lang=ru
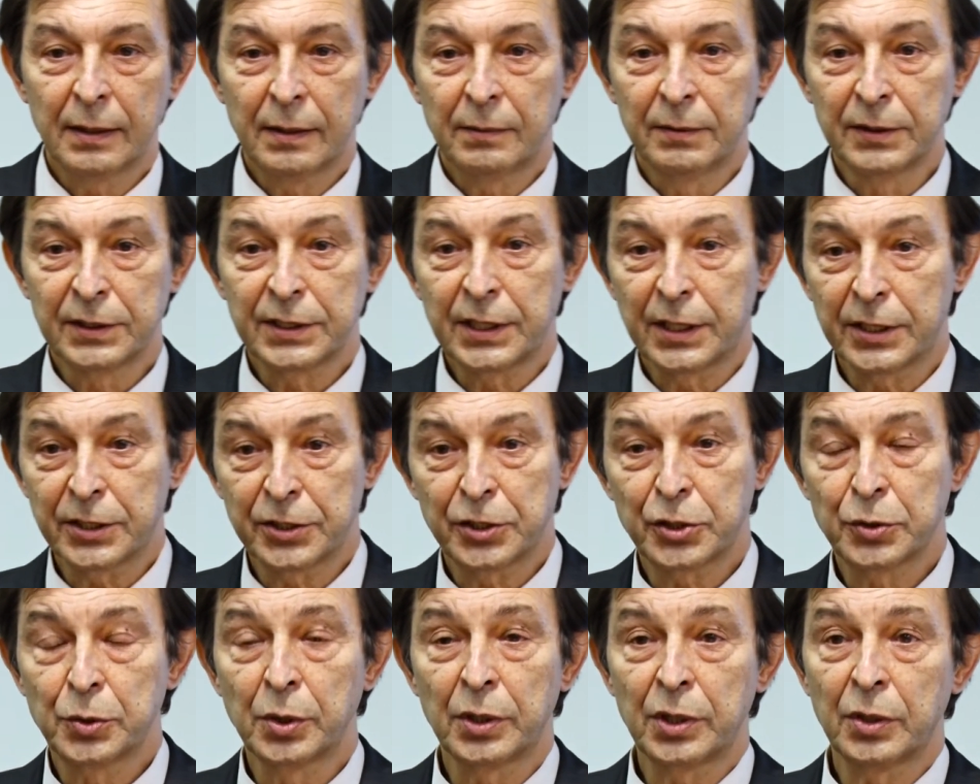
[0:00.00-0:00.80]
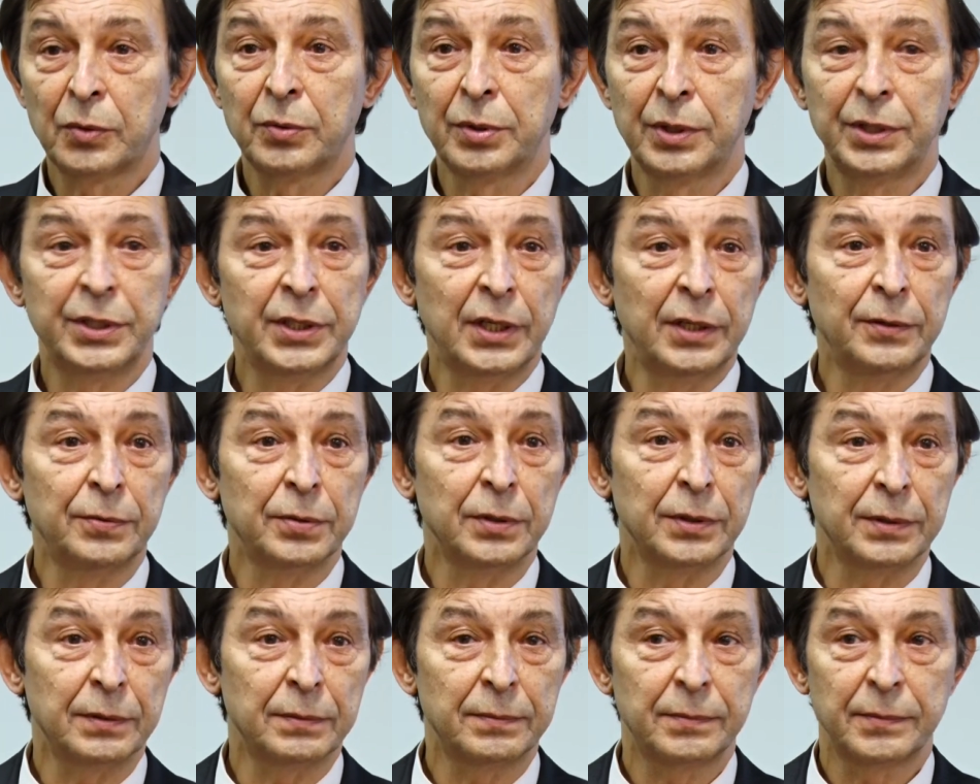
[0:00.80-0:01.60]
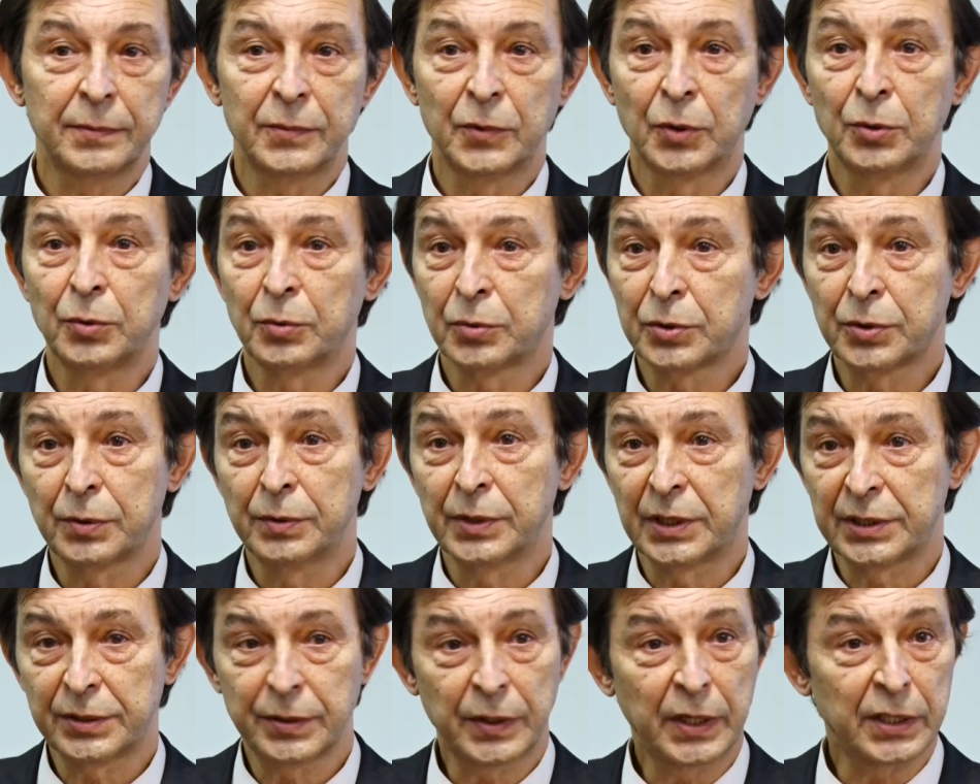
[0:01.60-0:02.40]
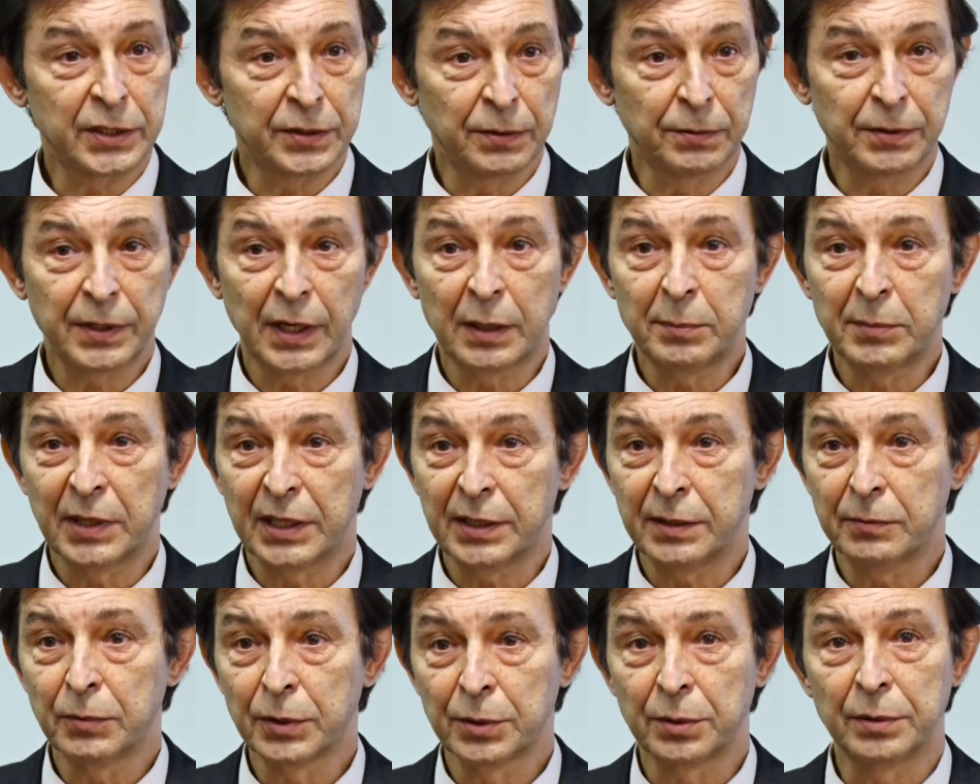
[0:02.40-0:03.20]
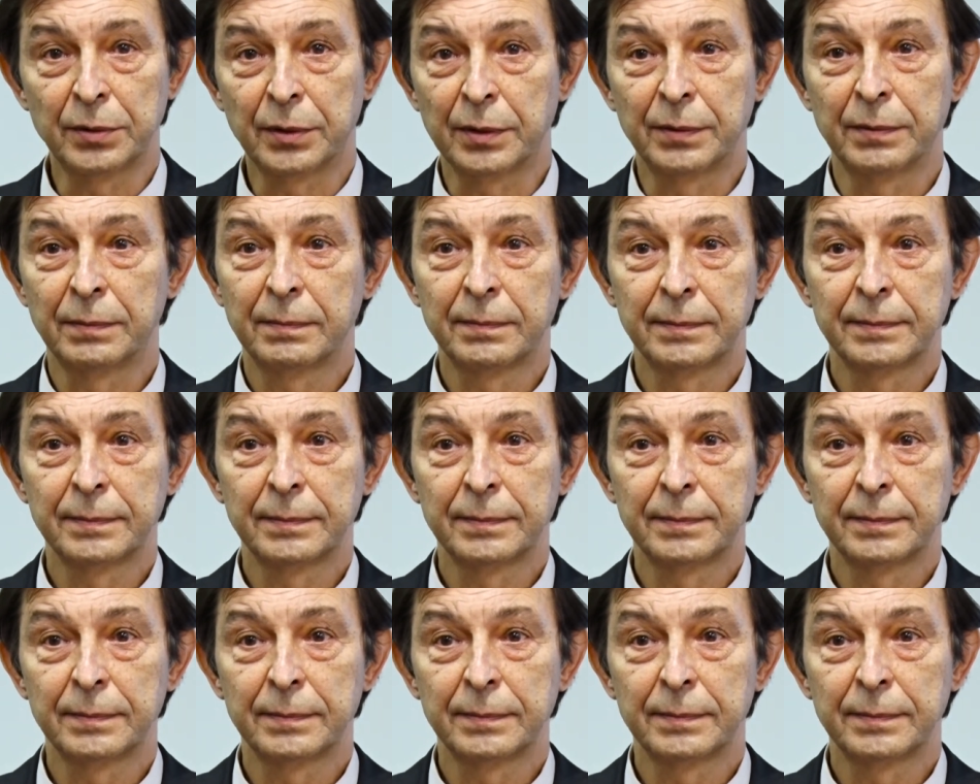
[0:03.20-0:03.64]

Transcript: вы скажете, что такое телефон? Да он уже у нас у каждого в кармане, вот он